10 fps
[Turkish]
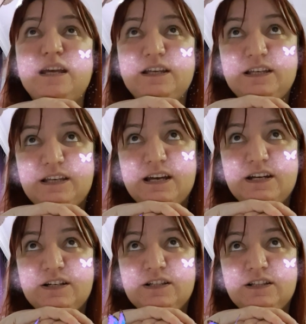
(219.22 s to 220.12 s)

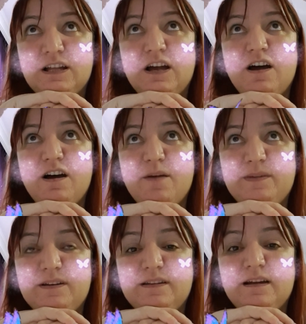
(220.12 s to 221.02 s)
Kerrigan'la
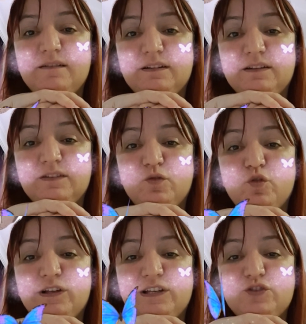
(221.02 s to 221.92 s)
amiri Derwent
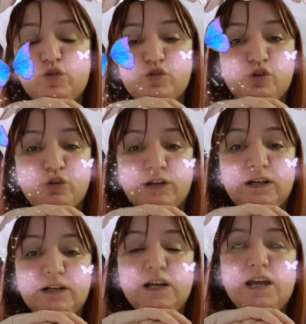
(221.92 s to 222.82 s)
olayı
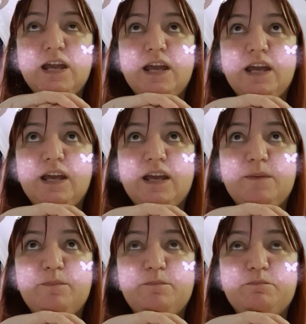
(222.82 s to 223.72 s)
çözüyorlar.
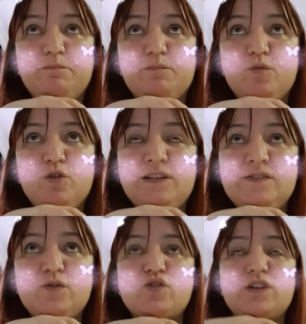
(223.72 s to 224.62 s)
E, Moore'in
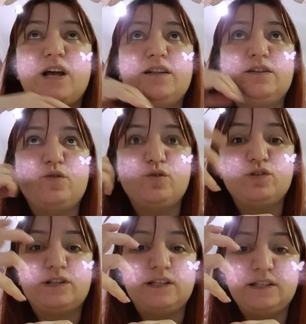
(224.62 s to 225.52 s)
sosyal
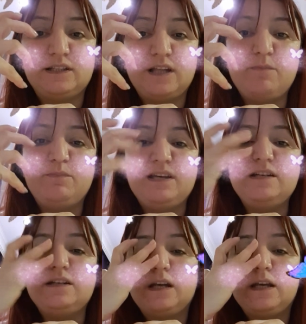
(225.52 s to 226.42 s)
konutlarında
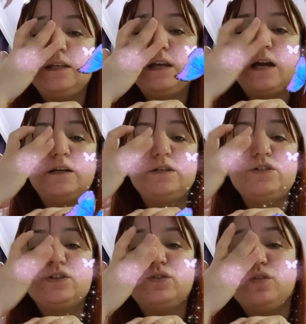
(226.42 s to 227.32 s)
bir yangın
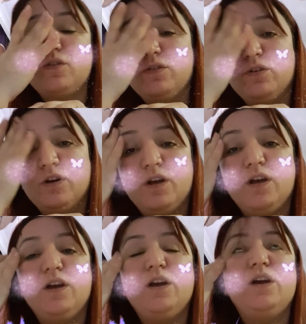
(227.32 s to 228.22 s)
çıkıyor
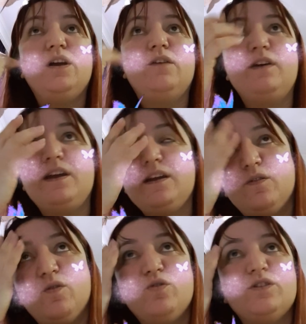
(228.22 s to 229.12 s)
e, ve
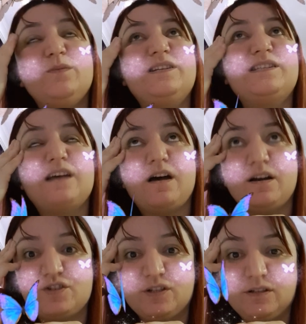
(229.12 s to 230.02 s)
orada bir
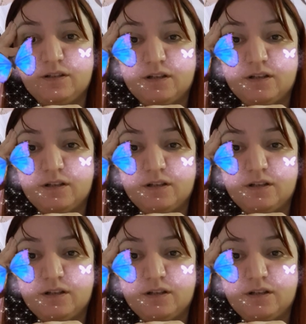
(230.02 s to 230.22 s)
sağcı